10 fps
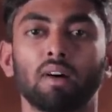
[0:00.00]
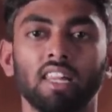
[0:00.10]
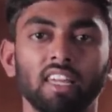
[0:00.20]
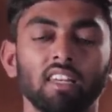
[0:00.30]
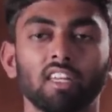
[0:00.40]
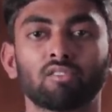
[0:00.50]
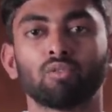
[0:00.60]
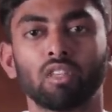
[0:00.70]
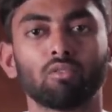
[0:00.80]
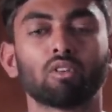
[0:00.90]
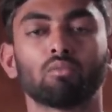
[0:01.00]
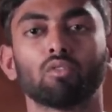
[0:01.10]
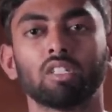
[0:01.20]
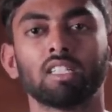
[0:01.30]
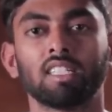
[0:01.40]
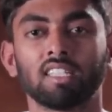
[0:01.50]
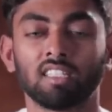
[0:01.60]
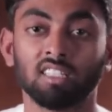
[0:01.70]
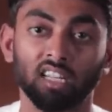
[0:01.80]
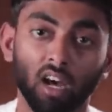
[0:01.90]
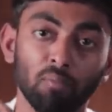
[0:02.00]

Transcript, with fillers: மலையை நீங்கள் சுற்றி வரும்போது இந்த சித்ரா